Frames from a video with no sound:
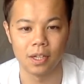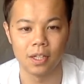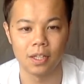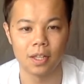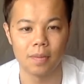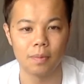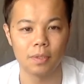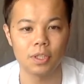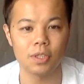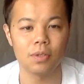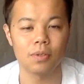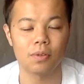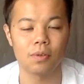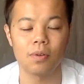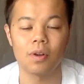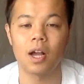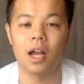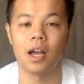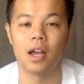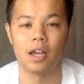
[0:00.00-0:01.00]
でもちろん
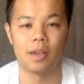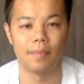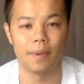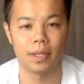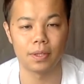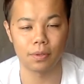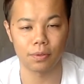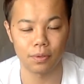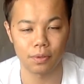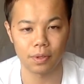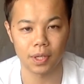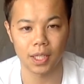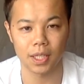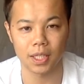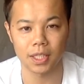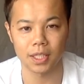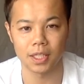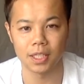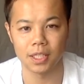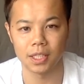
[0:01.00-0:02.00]
今回はイベントという形